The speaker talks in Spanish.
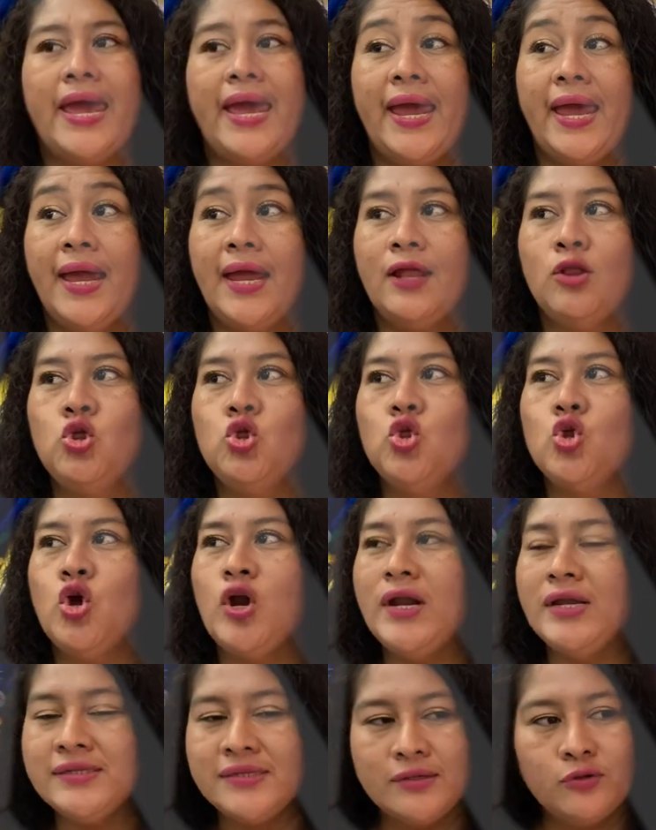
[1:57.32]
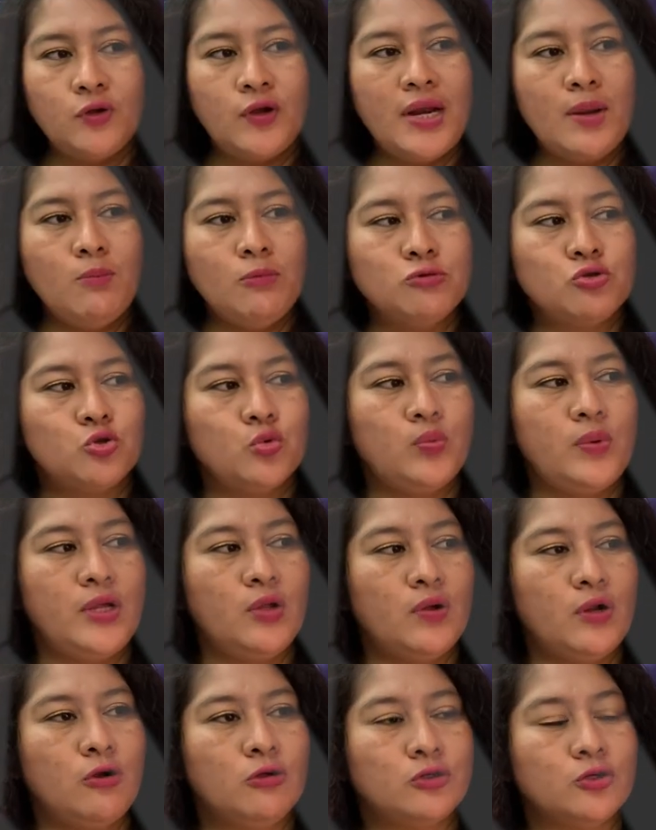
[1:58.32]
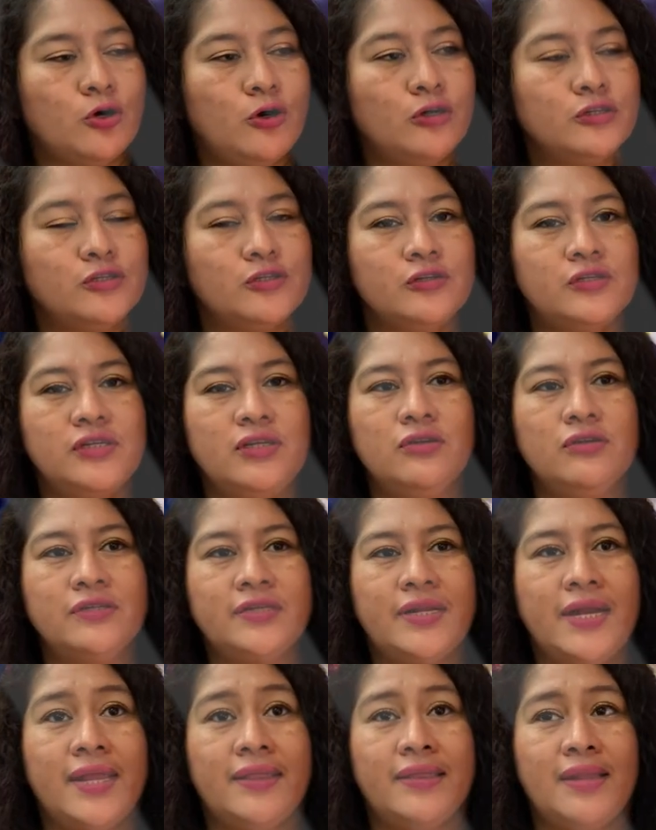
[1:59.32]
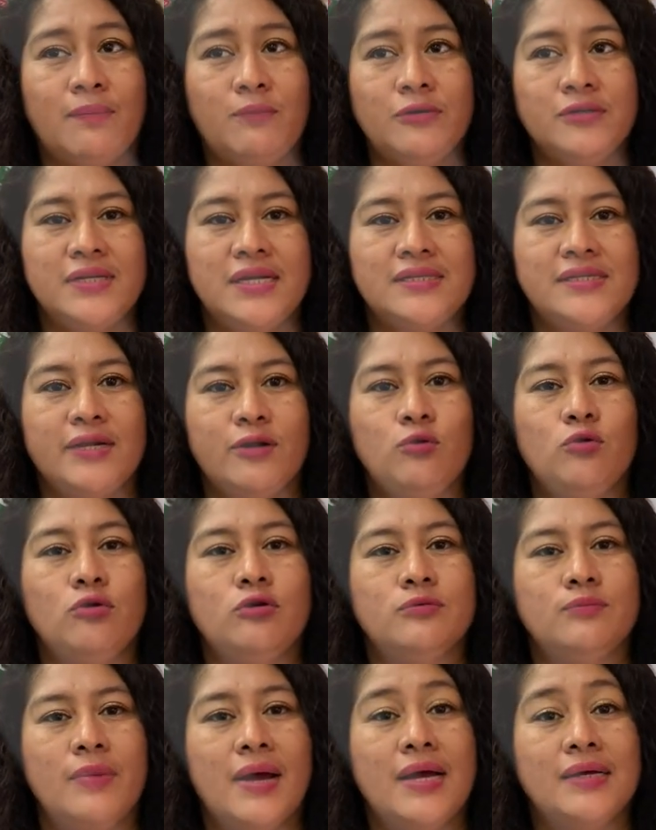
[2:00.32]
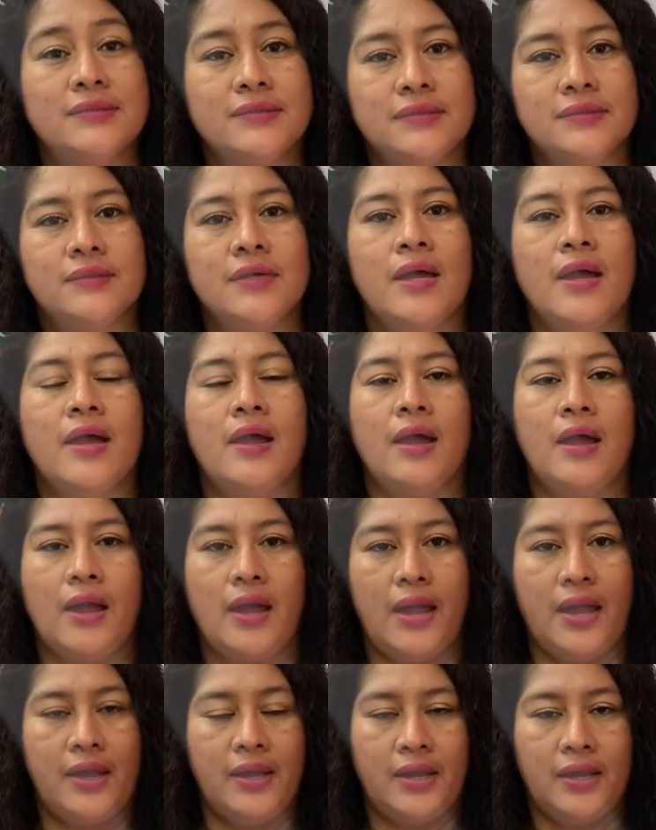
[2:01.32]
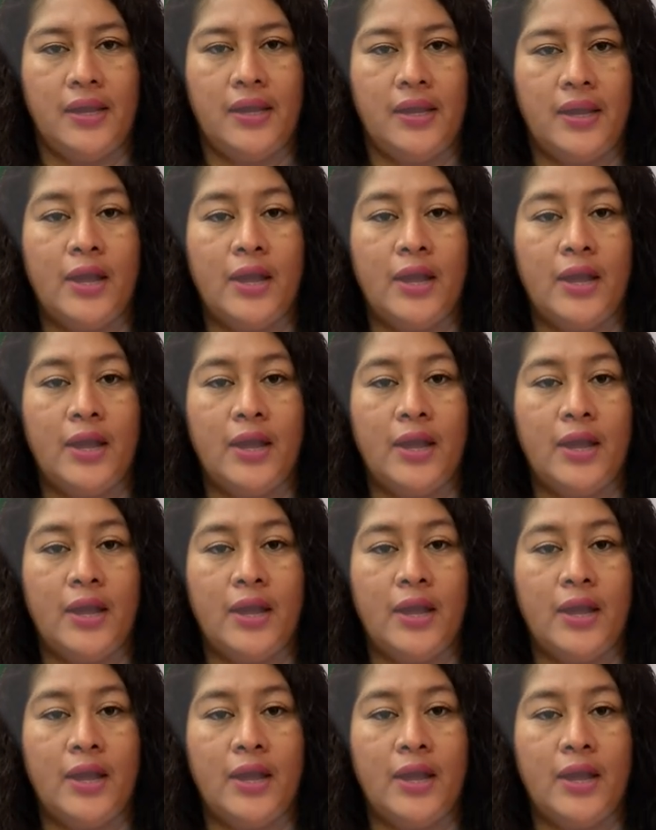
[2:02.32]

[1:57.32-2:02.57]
eh, no, les, no le hemos subido los costos y nos tratamos de hacer unos más eh,